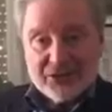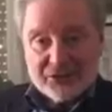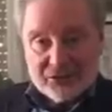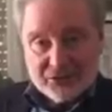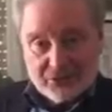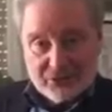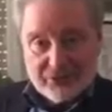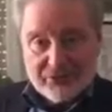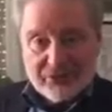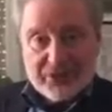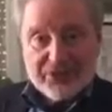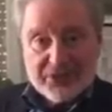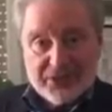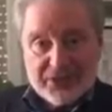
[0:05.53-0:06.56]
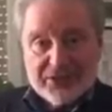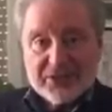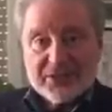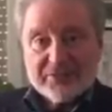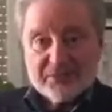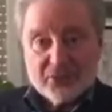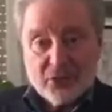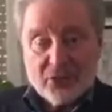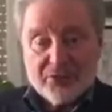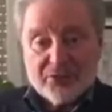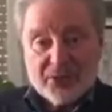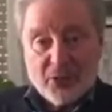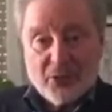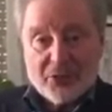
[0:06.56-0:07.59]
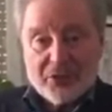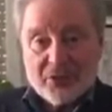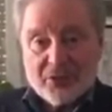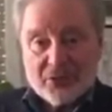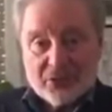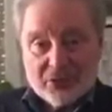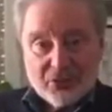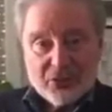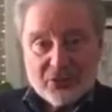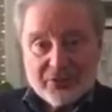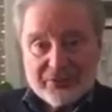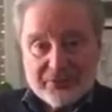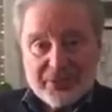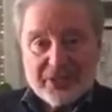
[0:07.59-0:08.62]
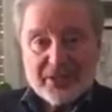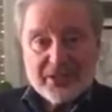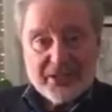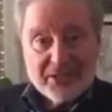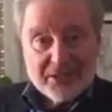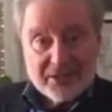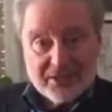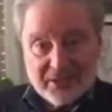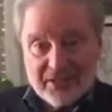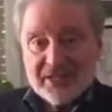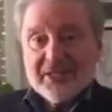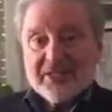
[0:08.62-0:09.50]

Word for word: часов в Российском Доме науки и культуры в Берлине